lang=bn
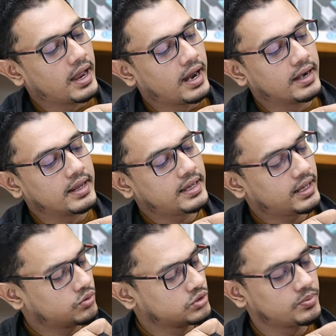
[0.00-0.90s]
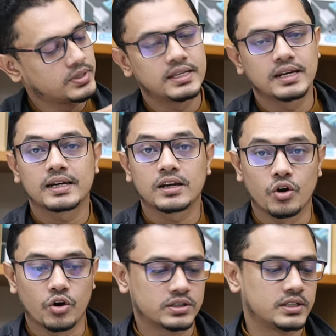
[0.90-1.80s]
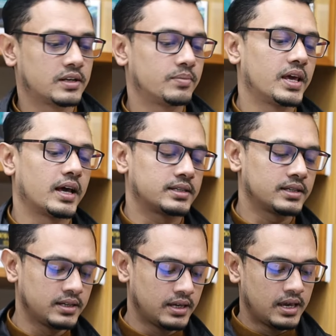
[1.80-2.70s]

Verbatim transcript: এন্ড এখানে হচ্ছে বেসিক্যালি একটা লক সিস্টেম দেওয়া আছে